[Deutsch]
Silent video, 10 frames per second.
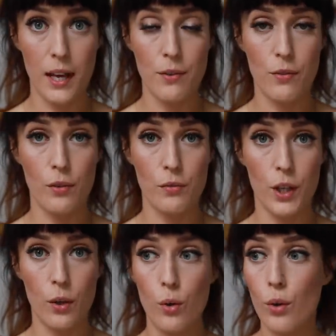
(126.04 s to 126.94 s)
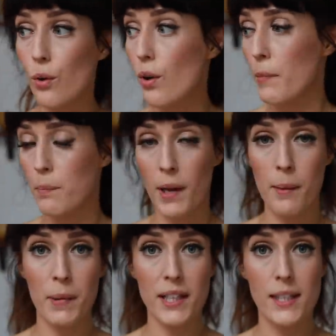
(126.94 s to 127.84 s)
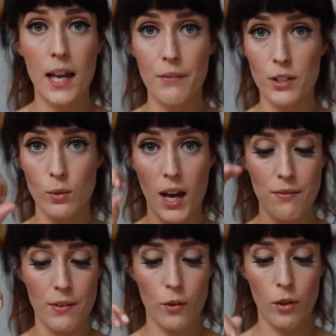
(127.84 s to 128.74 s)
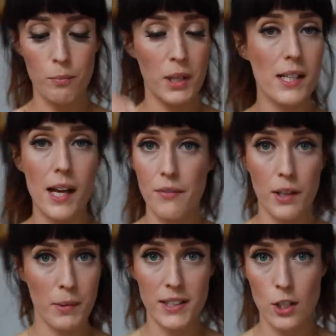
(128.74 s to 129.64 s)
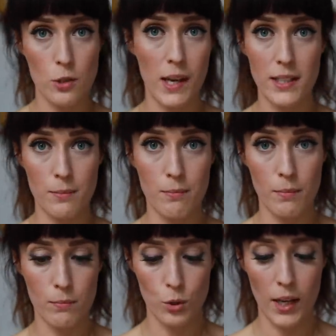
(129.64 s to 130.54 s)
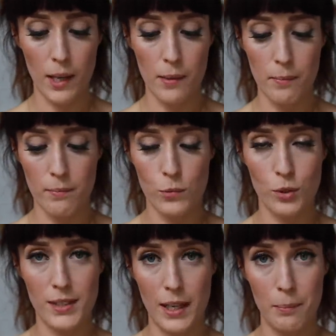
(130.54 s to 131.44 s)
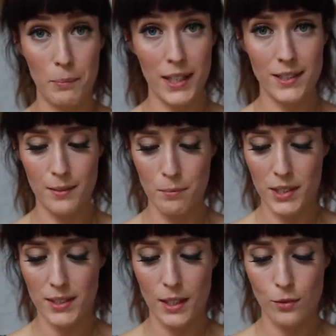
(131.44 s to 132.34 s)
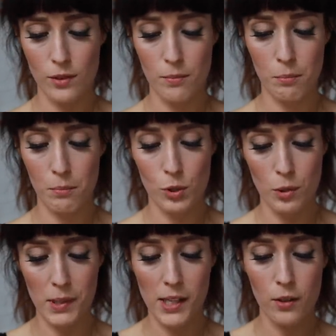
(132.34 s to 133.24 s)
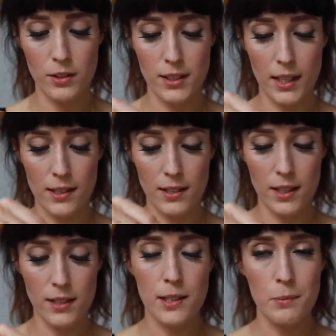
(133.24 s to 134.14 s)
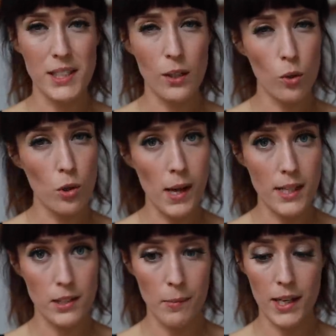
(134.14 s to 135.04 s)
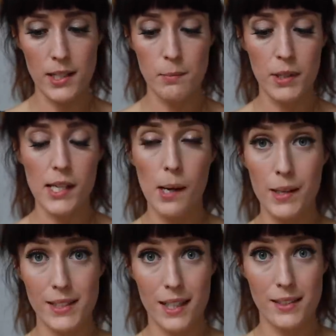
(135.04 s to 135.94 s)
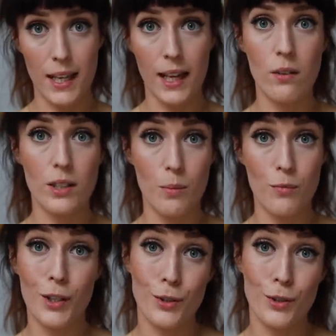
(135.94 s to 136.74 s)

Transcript: Haferflocken von der Koro mit meinem Mixer einfach so Haferflockenmehl einfach in den Mixer schmeißen, so lange sozusagen mixen, bis da so, ein, so eine Mehlkonsistenz ist. Ist ein bisschen gröber als normales Mehl, aber sehr, sehr lecker und eben viel